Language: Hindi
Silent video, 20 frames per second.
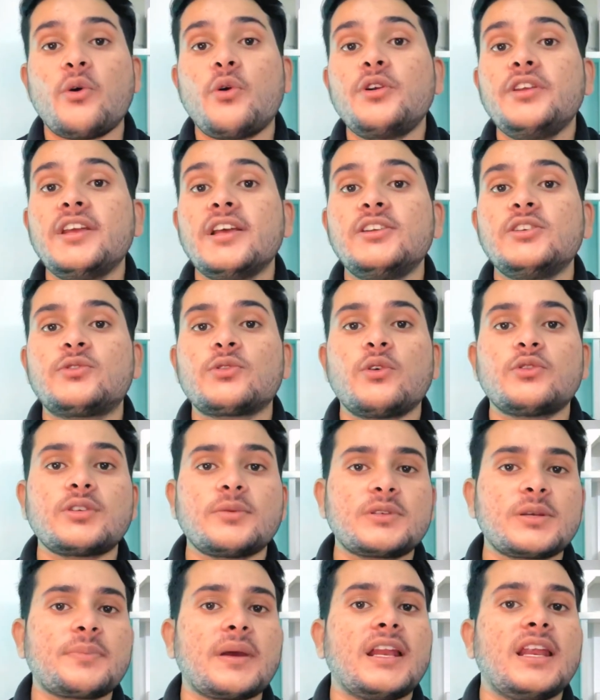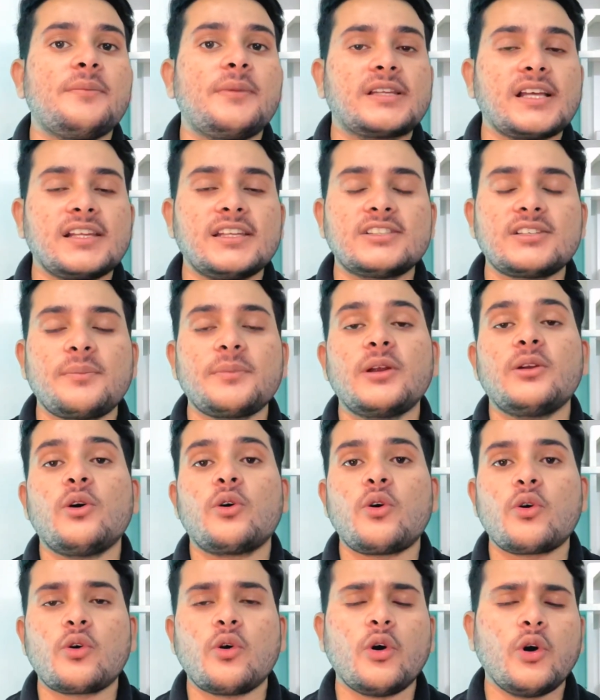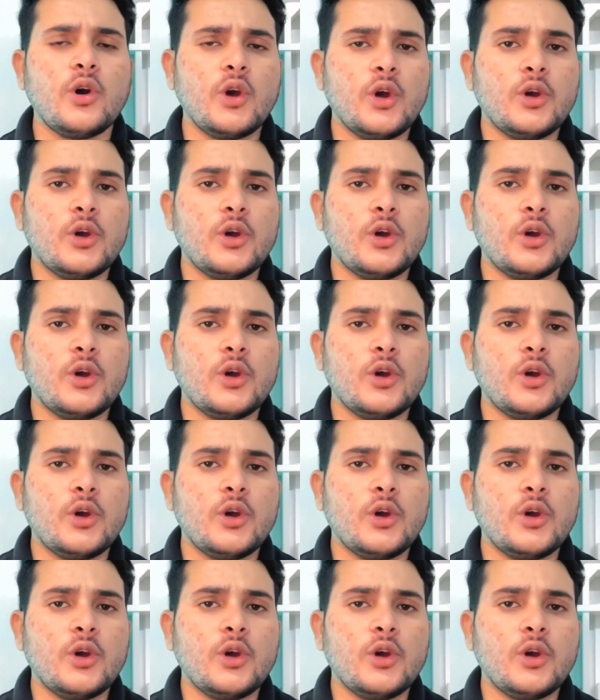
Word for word: ऑडियंस को सबसे पहले बता दें अपने लोगों को